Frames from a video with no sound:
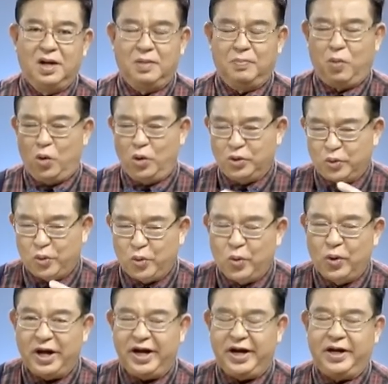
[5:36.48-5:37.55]
พูดคุ
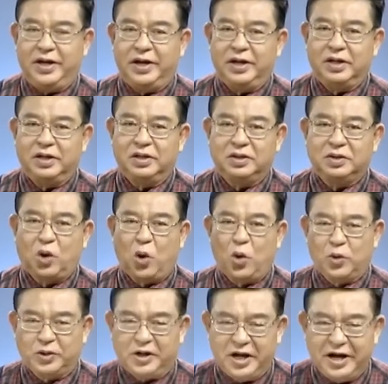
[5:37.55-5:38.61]
ย ถก
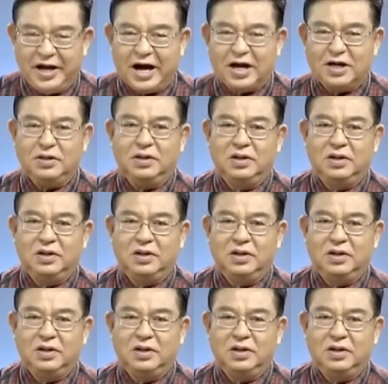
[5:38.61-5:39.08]
เถียง